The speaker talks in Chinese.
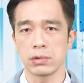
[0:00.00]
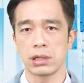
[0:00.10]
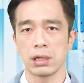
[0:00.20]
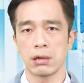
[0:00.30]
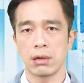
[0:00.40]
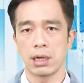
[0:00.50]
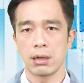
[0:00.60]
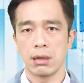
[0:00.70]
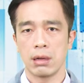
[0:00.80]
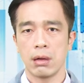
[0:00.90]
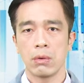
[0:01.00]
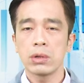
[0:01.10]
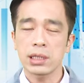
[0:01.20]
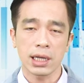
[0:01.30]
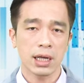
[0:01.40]
席的话，
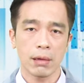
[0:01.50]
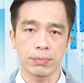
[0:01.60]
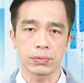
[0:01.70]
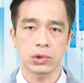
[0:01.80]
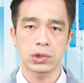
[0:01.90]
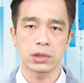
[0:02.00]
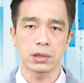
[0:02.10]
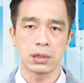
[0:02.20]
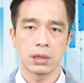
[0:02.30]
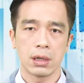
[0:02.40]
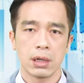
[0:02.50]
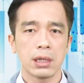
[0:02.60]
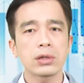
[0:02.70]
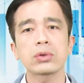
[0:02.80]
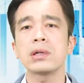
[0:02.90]
我想应该不是。
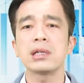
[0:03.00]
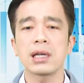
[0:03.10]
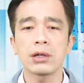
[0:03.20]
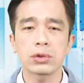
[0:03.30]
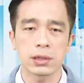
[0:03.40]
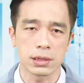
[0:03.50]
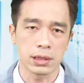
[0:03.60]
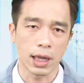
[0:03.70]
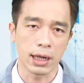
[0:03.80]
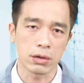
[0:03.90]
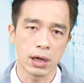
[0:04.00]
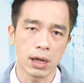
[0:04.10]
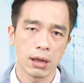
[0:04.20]
那所以你要选择哪一块？